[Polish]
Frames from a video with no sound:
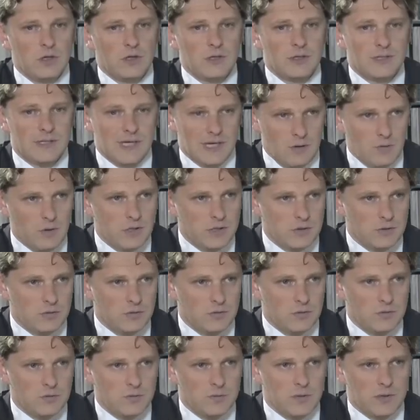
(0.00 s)
zajęła się
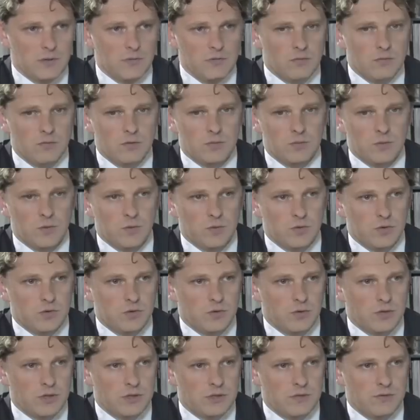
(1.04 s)
tą sprawą, żeby
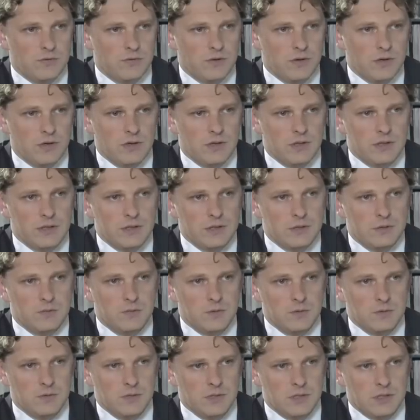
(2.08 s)
poprosiła szefa Agencji
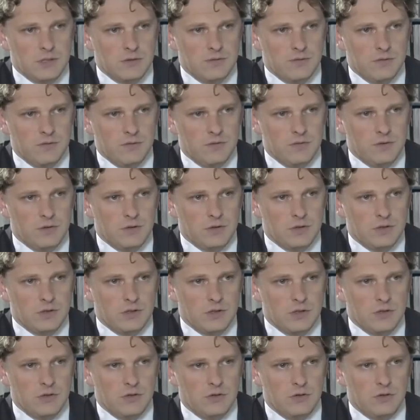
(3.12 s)
Bezpieczeństwa
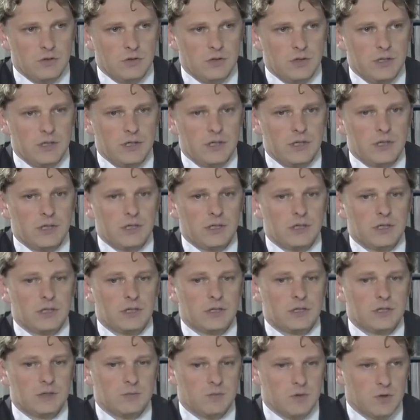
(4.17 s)
Wewnętrznego,
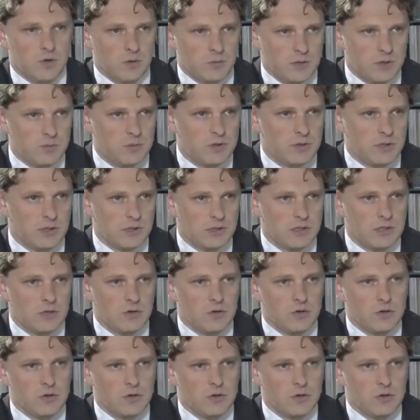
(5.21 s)
e, żeby go przepytać na